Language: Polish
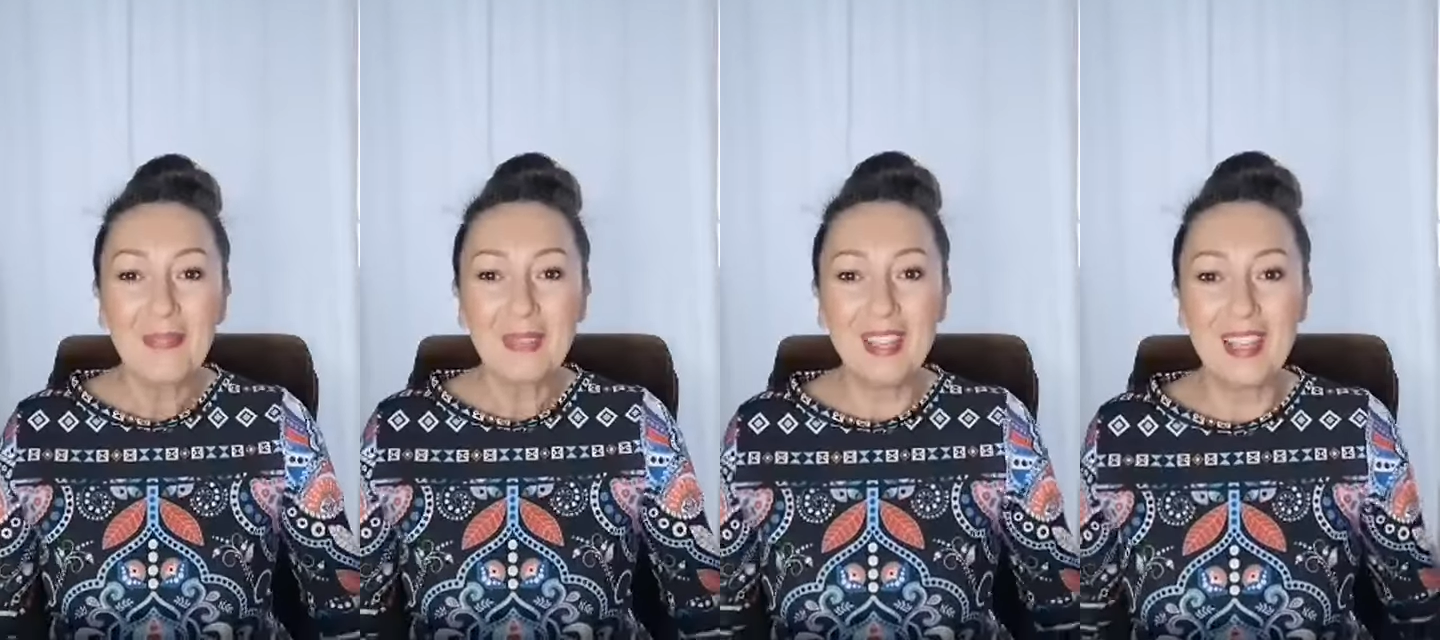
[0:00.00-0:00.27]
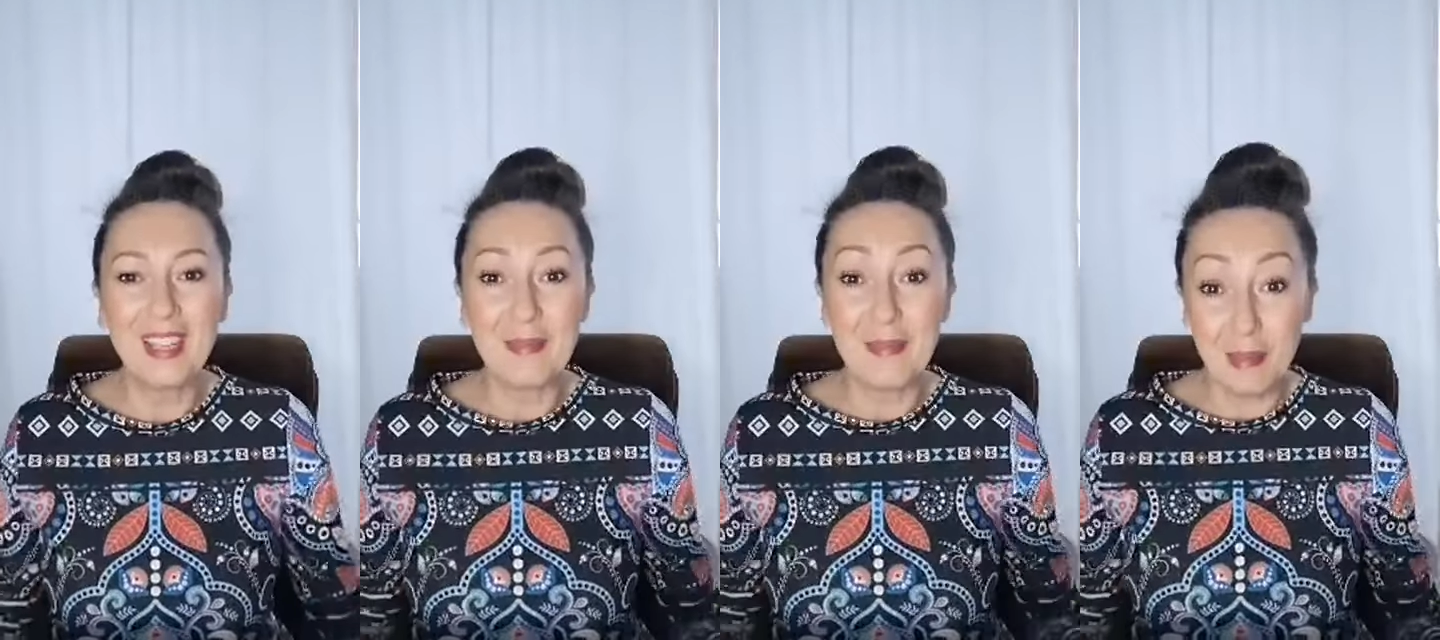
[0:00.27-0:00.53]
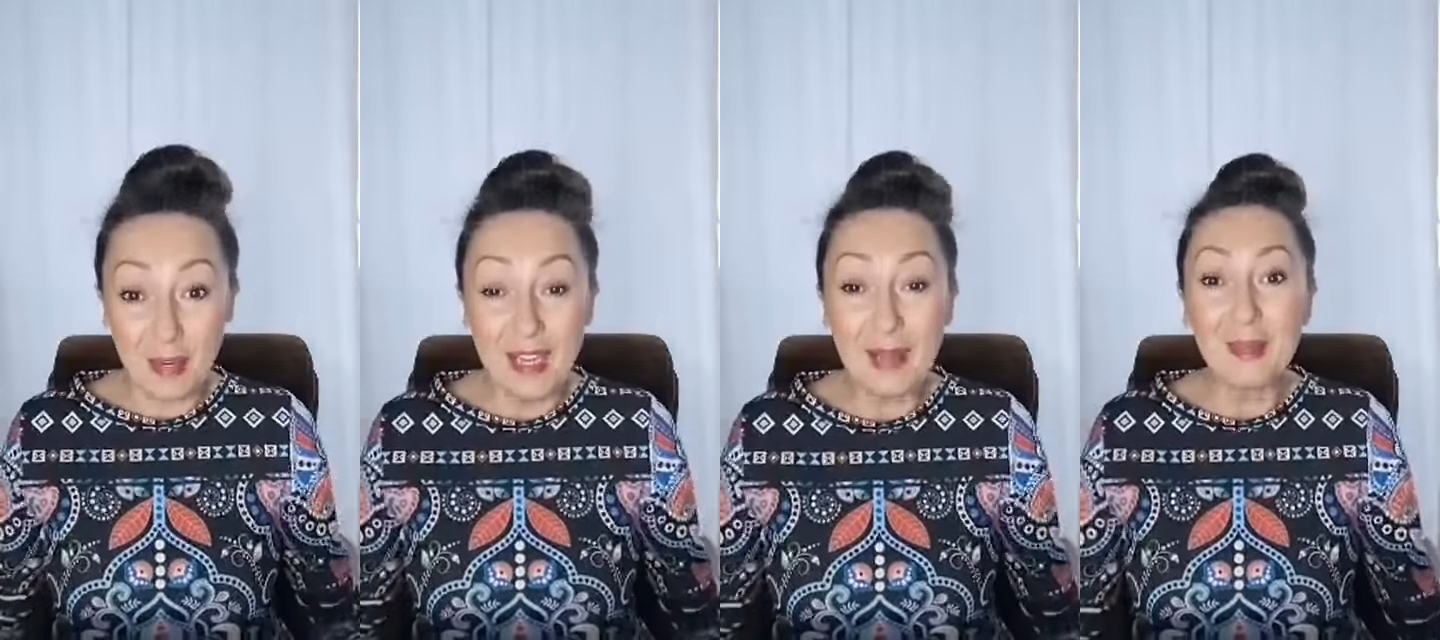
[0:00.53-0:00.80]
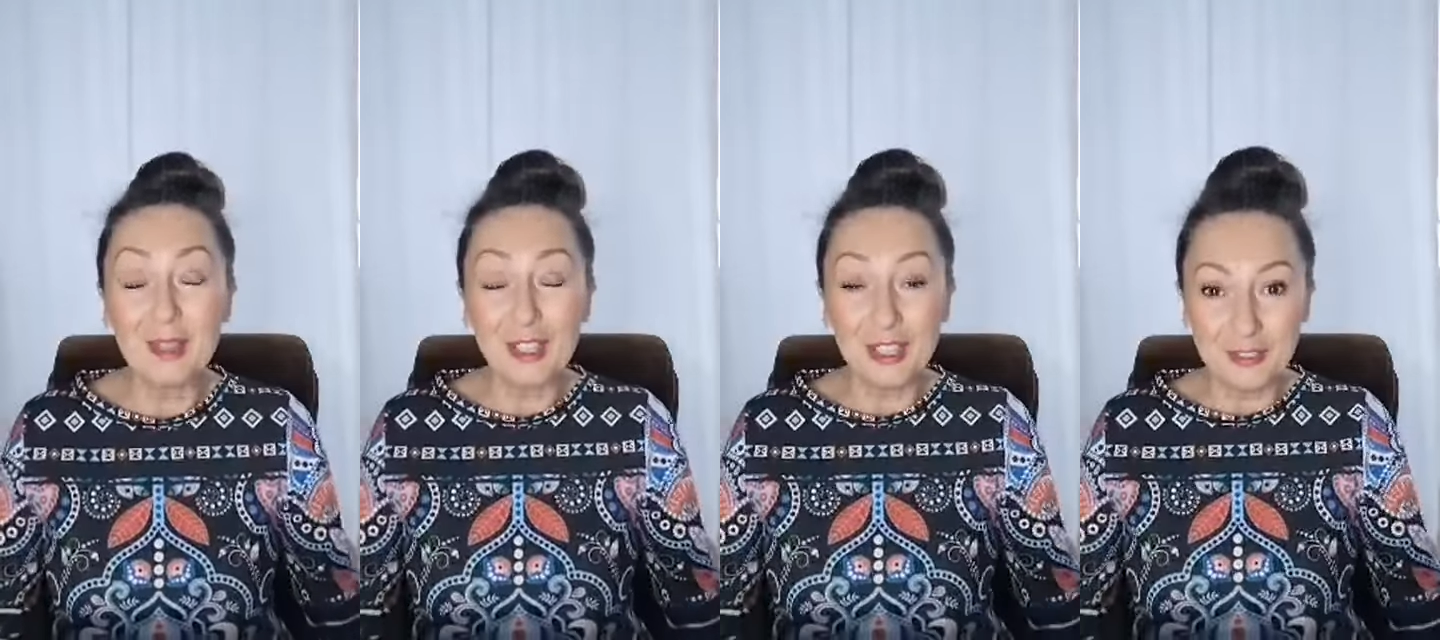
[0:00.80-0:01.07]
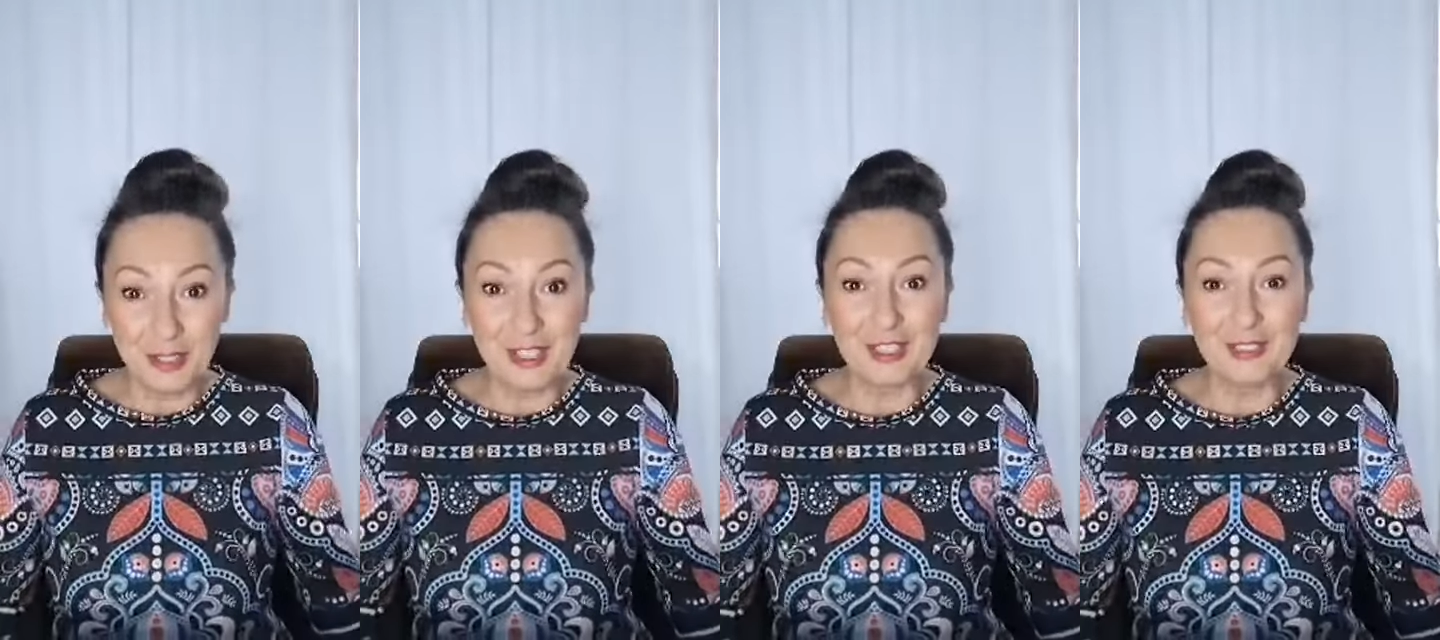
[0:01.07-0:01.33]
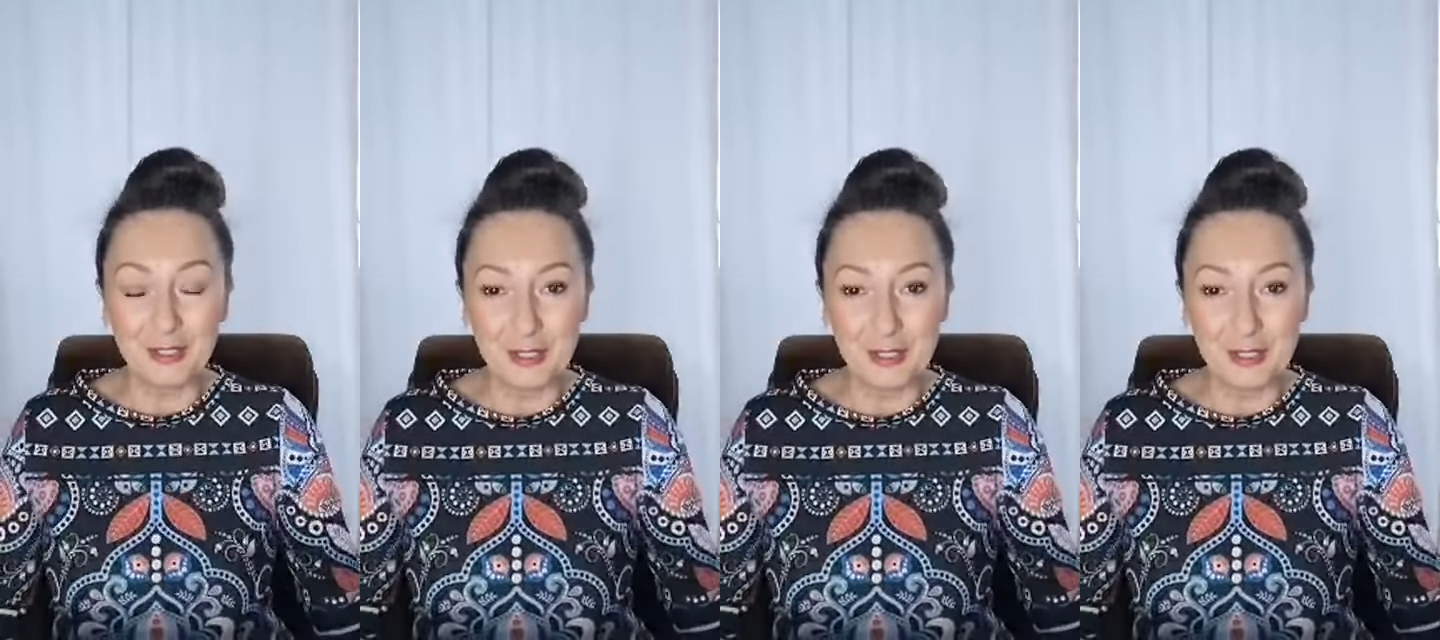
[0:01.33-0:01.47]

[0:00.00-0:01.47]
e, bo moja modlitwa jest